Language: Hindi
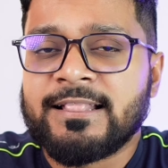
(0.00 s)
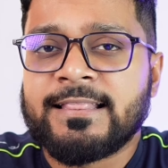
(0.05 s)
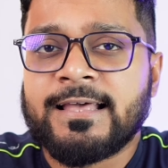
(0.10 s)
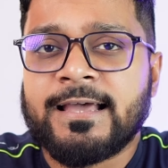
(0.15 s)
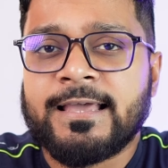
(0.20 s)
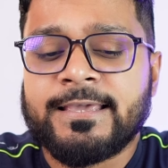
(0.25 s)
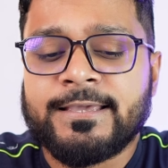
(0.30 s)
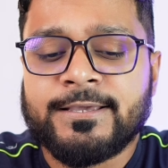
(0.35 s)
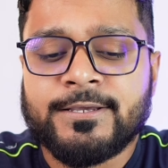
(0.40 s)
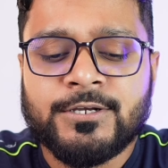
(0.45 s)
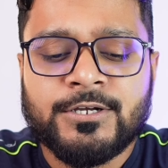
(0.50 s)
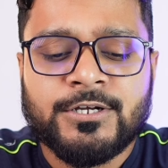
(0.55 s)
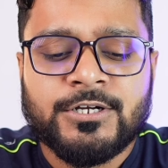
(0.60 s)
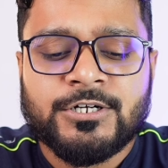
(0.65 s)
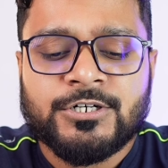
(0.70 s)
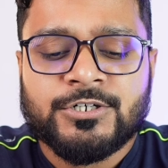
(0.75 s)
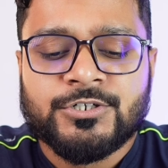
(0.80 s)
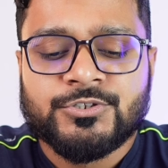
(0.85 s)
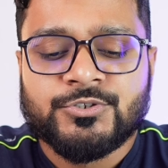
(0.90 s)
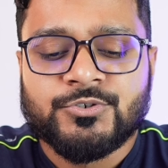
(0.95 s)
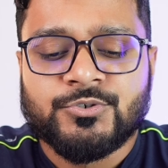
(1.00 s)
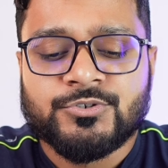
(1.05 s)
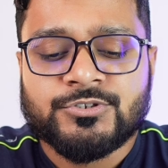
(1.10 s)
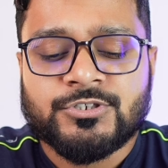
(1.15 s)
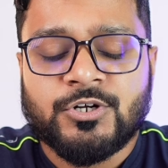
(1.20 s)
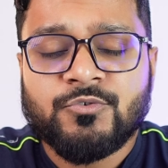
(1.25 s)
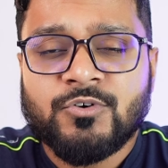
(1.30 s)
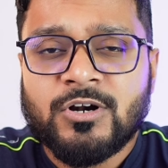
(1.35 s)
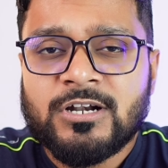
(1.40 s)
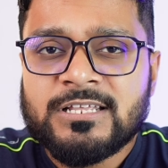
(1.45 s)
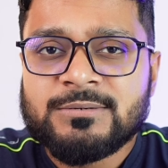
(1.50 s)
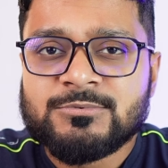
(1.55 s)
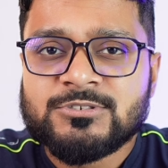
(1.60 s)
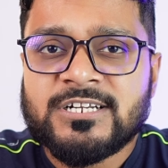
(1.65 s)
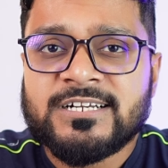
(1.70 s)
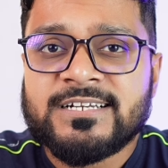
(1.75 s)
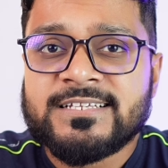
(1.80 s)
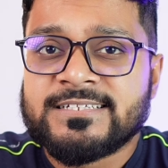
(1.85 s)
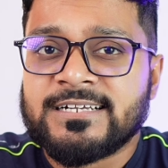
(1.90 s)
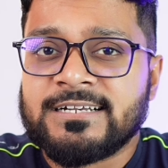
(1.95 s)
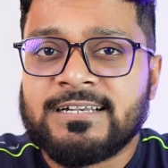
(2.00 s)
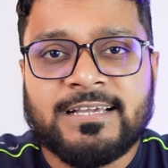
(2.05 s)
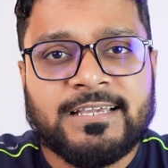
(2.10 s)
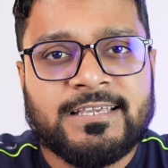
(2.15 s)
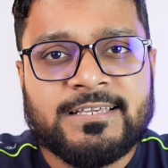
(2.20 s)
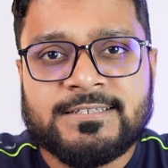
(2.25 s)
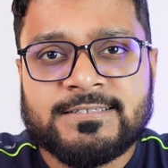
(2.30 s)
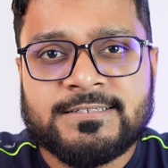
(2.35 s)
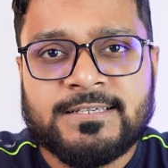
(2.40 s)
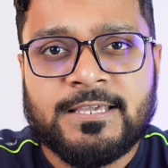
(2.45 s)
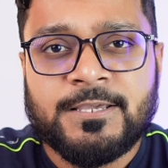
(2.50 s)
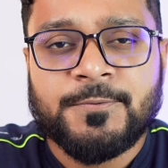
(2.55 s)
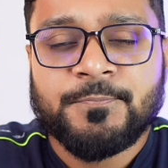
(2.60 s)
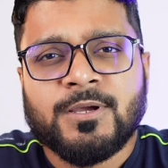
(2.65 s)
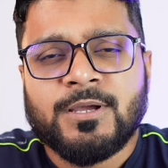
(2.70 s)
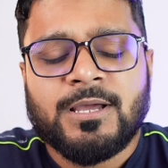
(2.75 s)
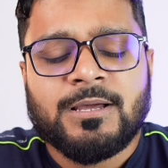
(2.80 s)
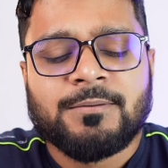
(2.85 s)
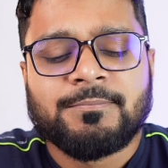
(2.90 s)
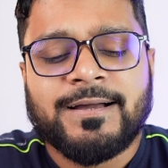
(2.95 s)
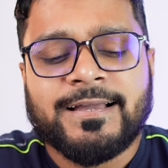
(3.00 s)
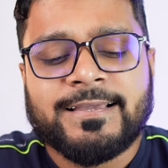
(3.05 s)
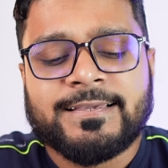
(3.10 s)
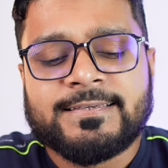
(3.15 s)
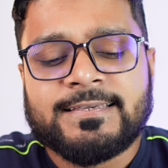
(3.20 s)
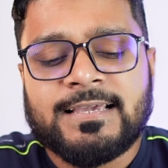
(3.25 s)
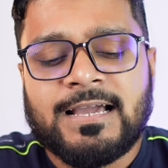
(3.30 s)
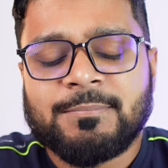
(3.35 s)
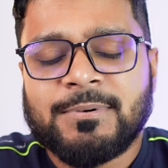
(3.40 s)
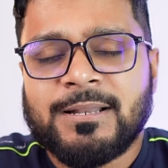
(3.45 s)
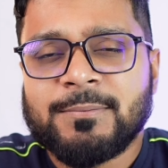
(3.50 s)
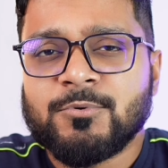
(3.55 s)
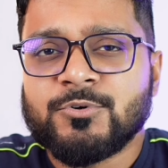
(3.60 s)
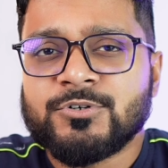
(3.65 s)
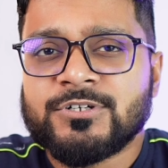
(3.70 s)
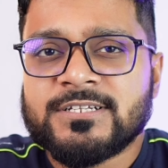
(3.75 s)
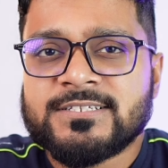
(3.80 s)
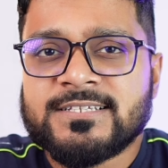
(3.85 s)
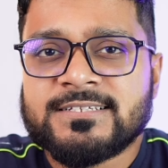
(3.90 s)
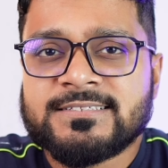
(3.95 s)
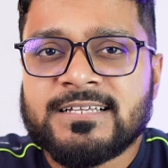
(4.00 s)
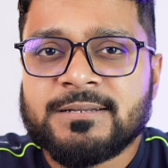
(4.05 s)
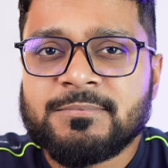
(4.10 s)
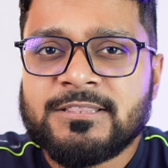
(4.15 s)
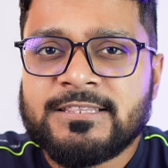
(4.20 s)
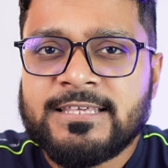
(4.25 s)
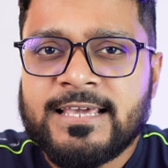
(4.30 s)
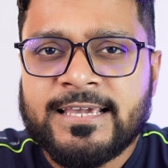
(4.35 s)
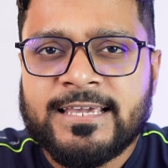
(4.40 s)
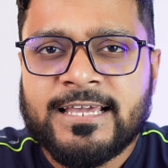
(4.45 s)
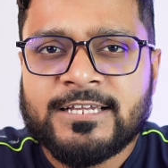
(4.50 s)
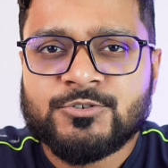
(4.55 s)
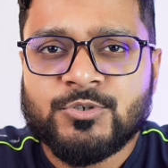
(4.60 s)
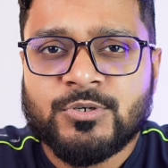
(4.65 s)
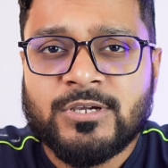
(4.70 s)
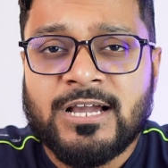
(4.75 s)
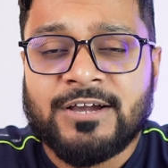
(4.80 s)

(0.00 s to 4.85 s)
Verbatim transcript: मिलता है तो साउंड क्वालिटी मुझे डिसेंट लगी इसकी बाकी यहाँ पर आपको टच सेंसर भी दिया गया जो